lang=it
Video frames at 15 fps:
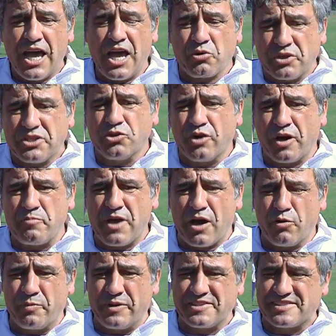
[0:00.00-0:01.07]
E quindi noi
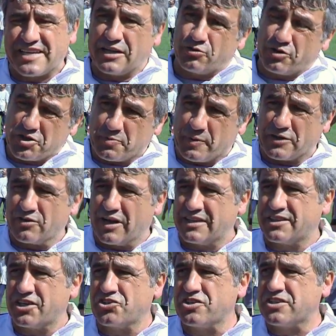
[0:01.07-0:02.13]
abbiamo pensato rispetto ad
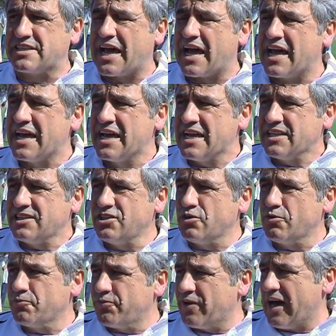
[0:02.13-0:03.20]
altre città di
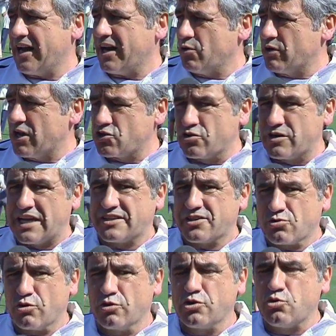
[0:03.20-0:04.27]
non fare una
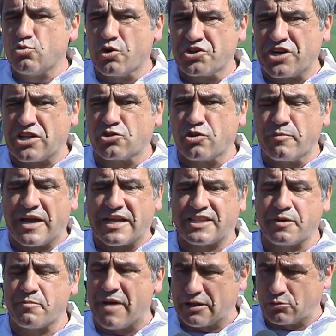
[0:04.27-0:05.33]
giornata solo di 200
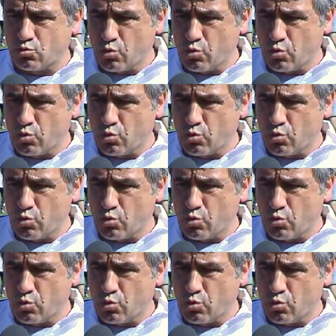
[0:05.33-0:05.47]
metri ma